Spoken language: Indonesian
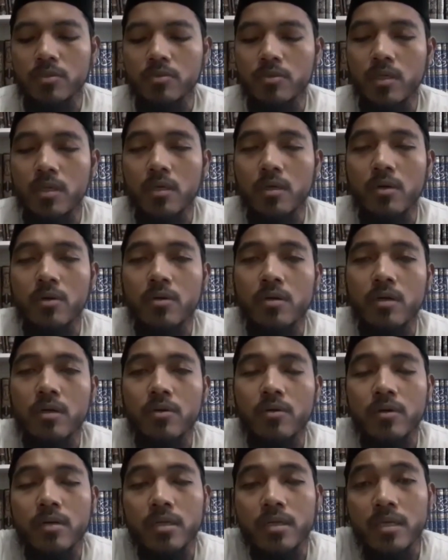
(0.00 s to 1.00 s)
itulah
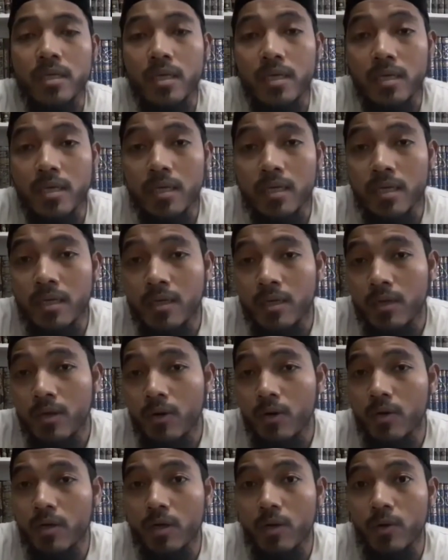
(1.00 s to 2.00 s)
orang-orang yang
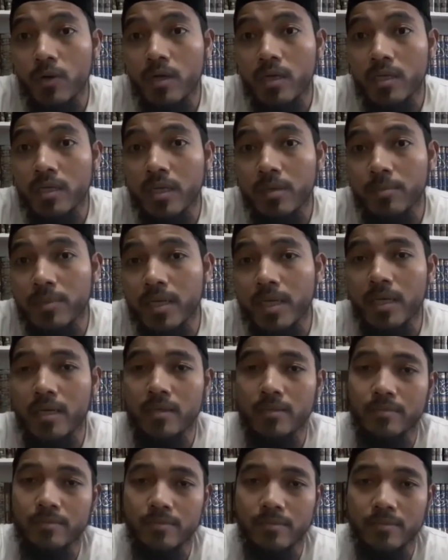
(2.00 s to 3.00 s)
orang-orang yang
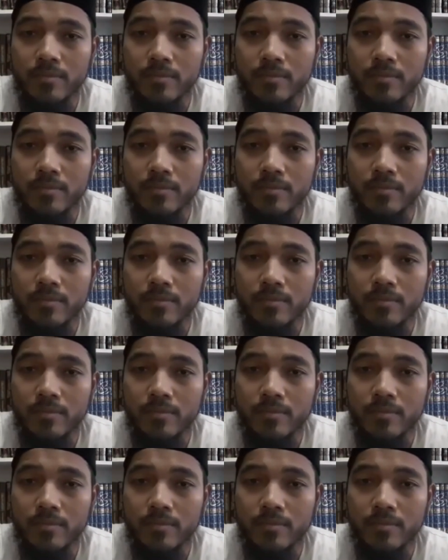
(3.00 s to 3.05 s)
menang.